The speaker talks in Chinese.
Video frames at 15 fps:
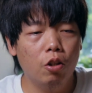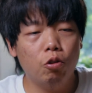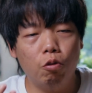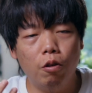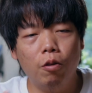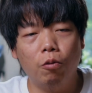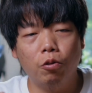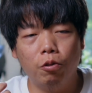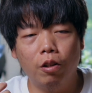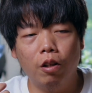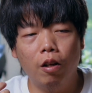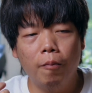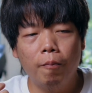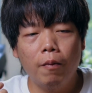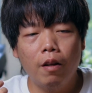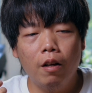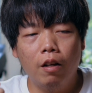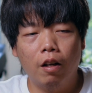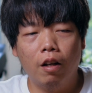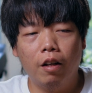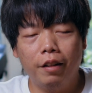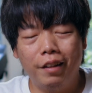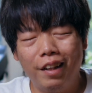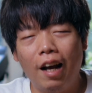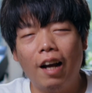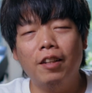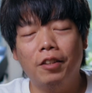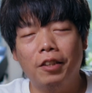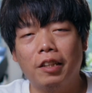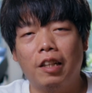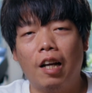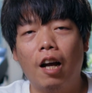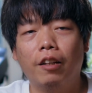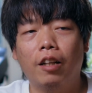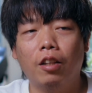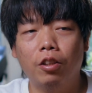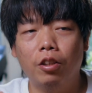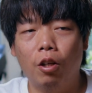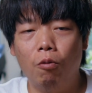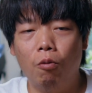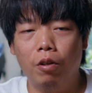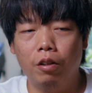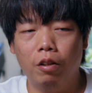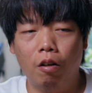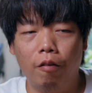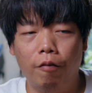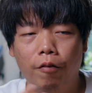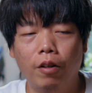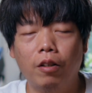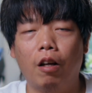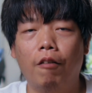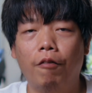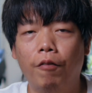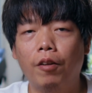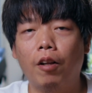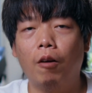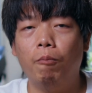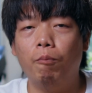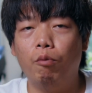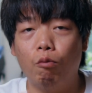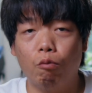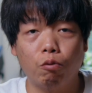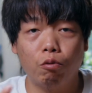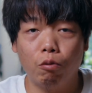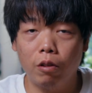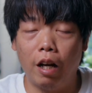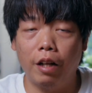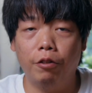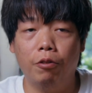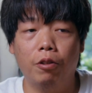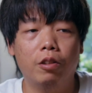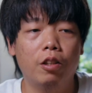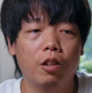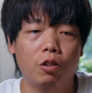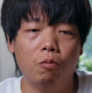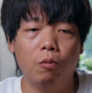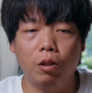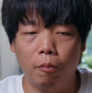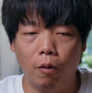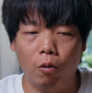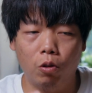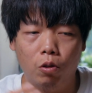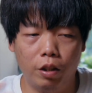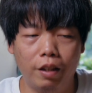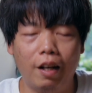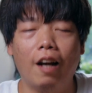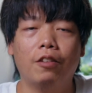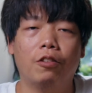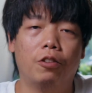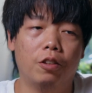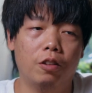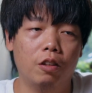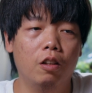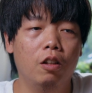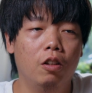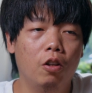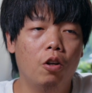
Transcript: 所以我觉得，呃，一开始看他是给我一个非常非常朴素的感觉，这也是为什么我一开始其实